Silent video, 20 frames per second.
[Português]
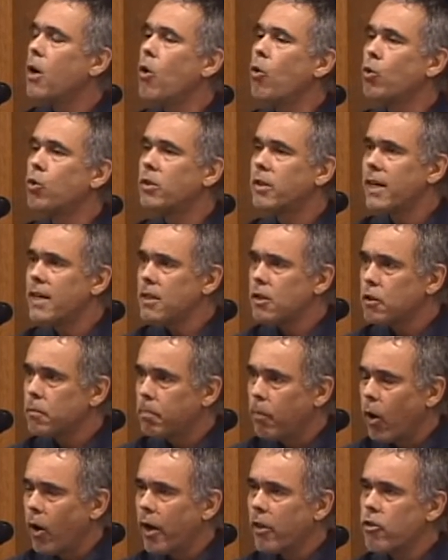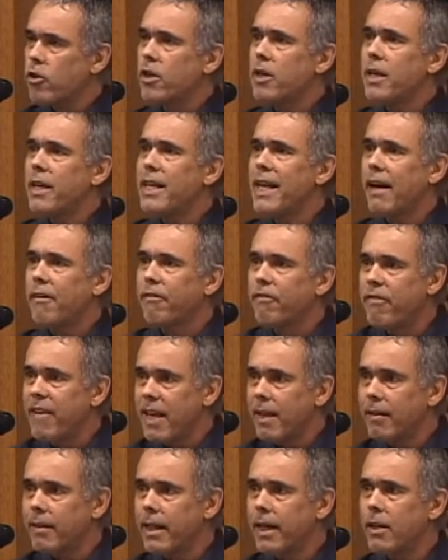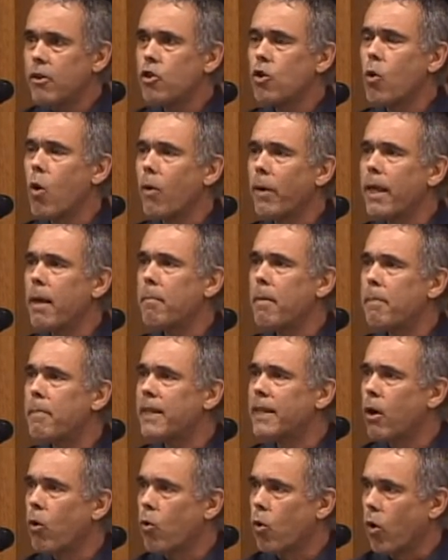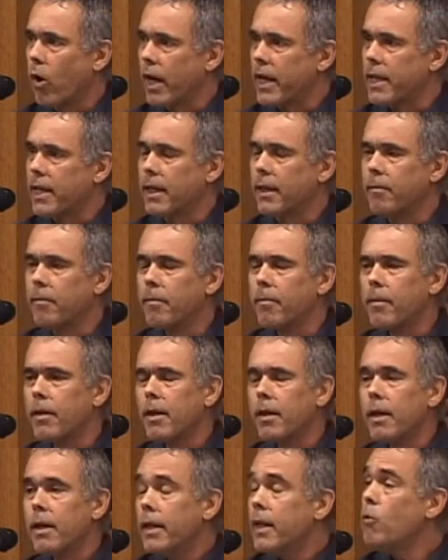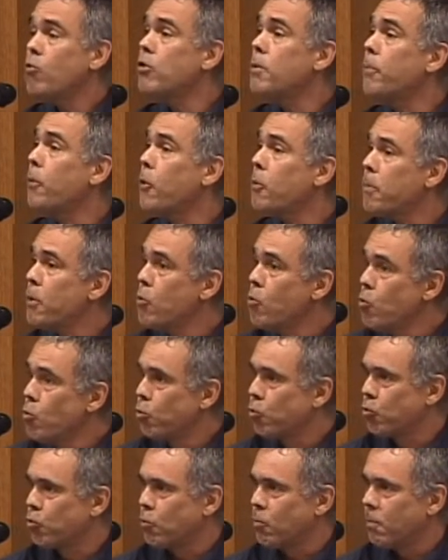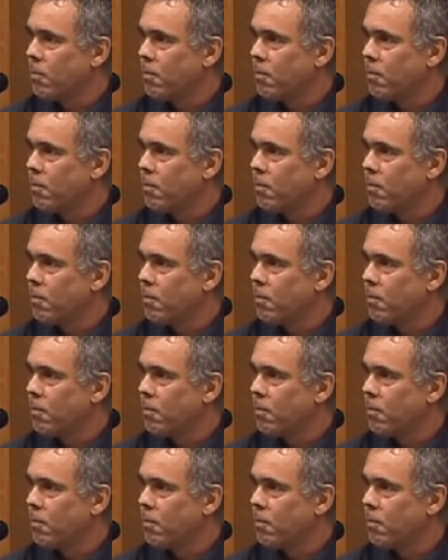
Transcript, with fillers: o transporte e a venda de qualquer bebida alcoólica. Não se proibiu o uso.